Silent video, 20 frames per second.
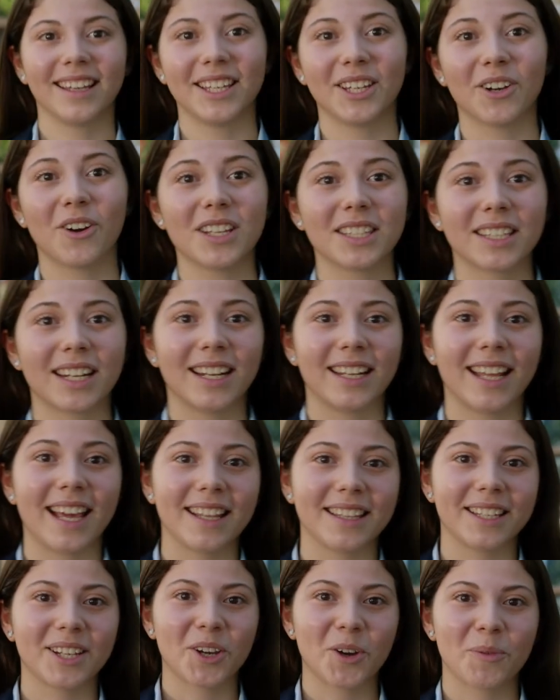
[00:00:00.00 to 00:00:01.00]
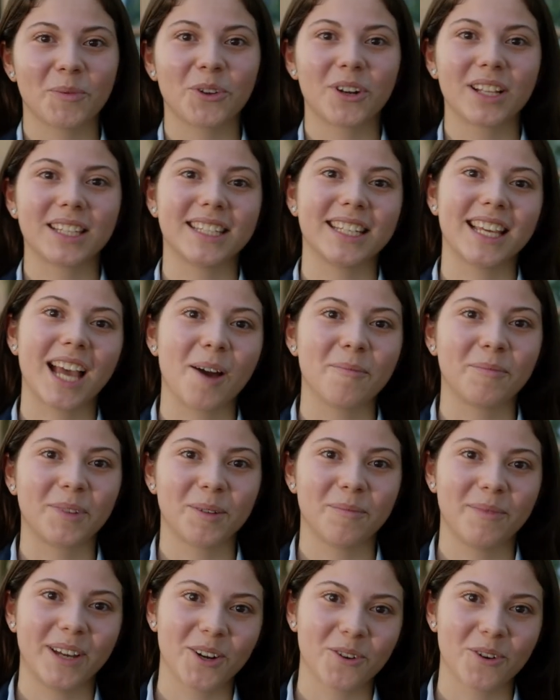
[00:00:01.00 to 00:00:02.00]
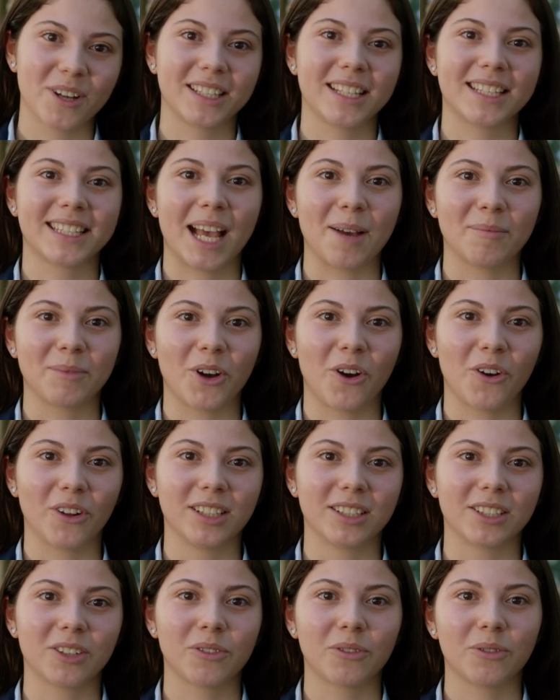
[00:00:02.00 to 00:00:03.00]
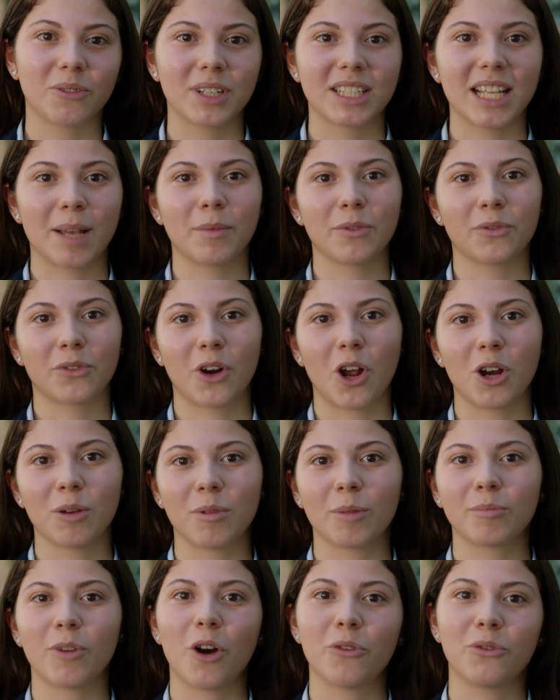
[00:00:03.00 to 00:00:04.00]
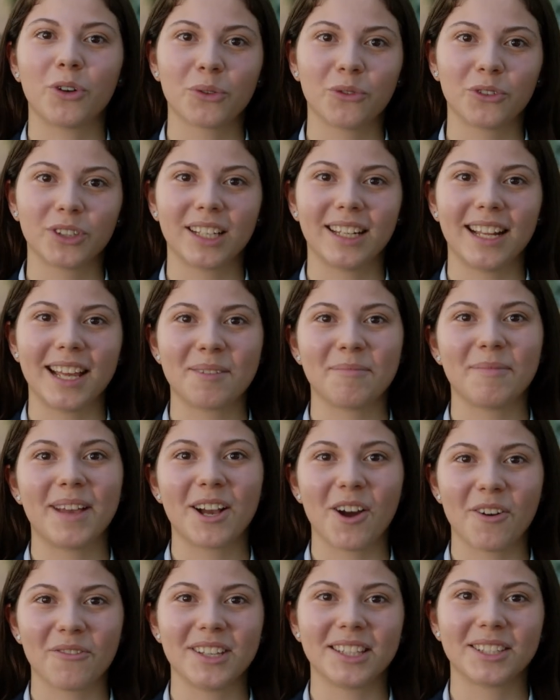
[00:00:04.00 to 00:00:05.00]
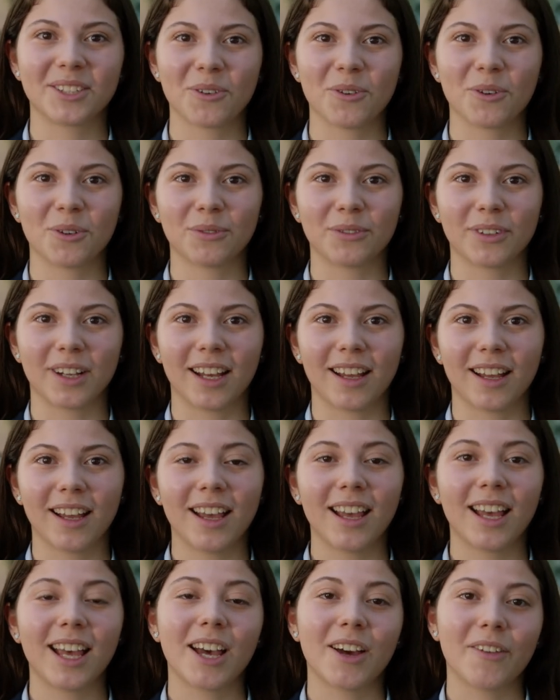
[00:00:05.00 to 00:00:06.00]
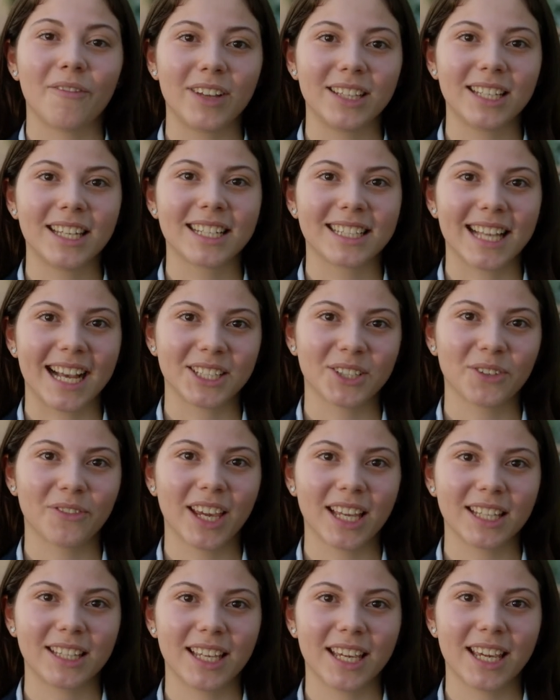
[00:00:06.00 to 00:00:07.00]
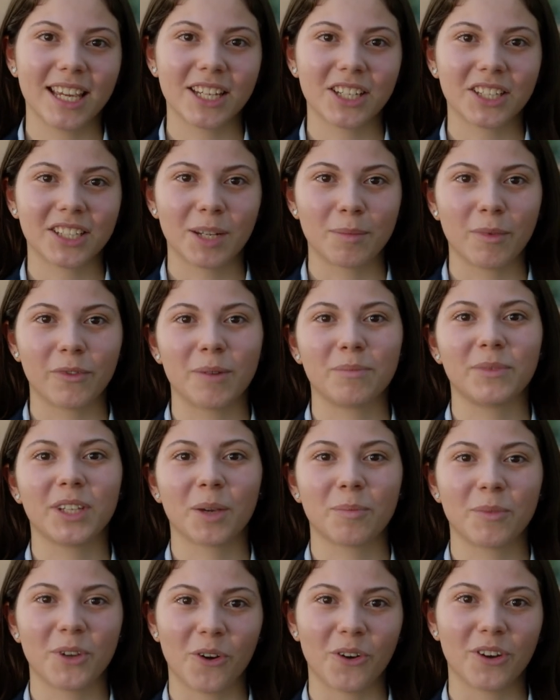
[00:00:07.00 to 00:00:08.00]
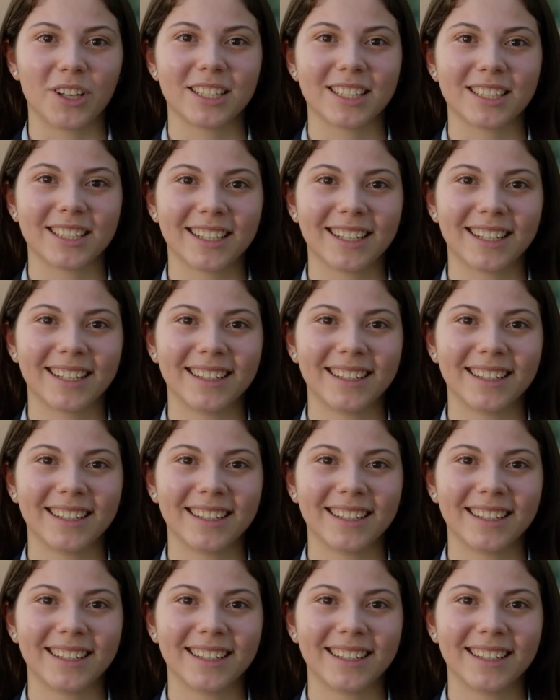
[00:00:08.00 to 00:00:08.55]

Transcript: In unserer lernenden Community haben wir einen mega guten Zusammenhalt und es haben wir vor allem am Anfang der Lehre mega weitergeholfen. Wenn dir das auch so wichtig ist, dann bewirb dich bei uns.